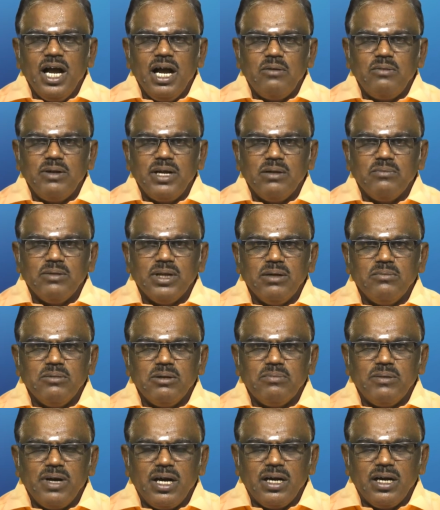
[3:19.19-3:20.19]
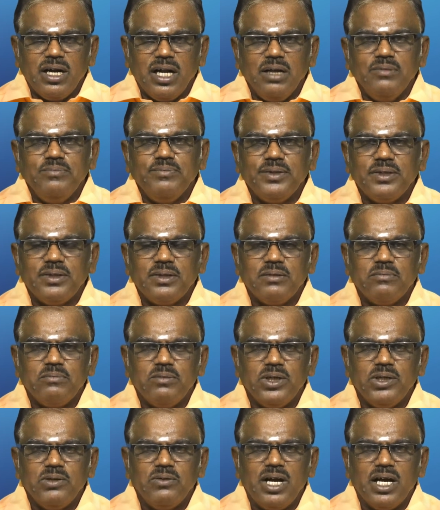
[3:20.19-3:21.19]
அப்படி என்பதை நம்ம பார்க்கலாம்
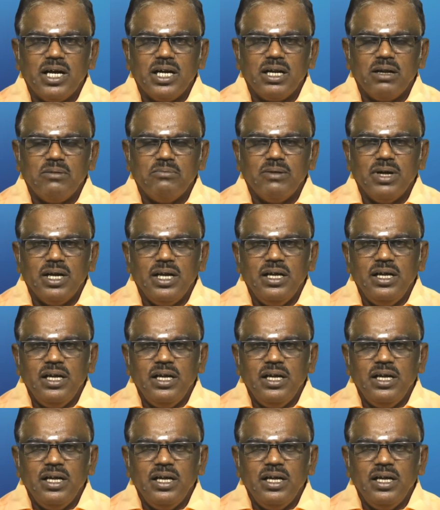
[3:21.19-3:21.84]
பொதுவாக நம்ம